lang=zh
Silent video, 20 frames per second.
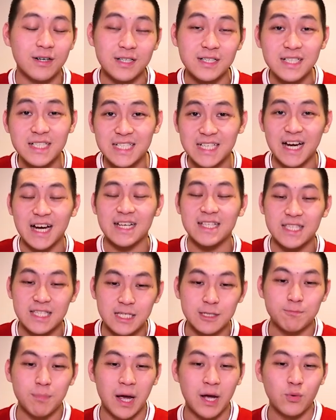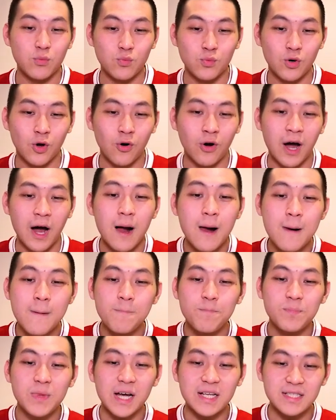而且还自摆五龙啊。
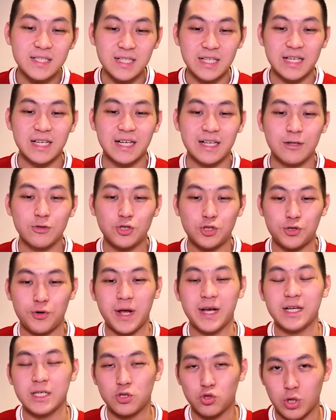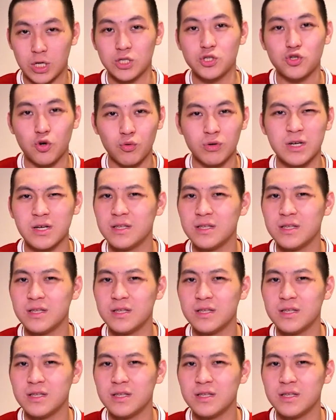那这里看到 Tran 的传中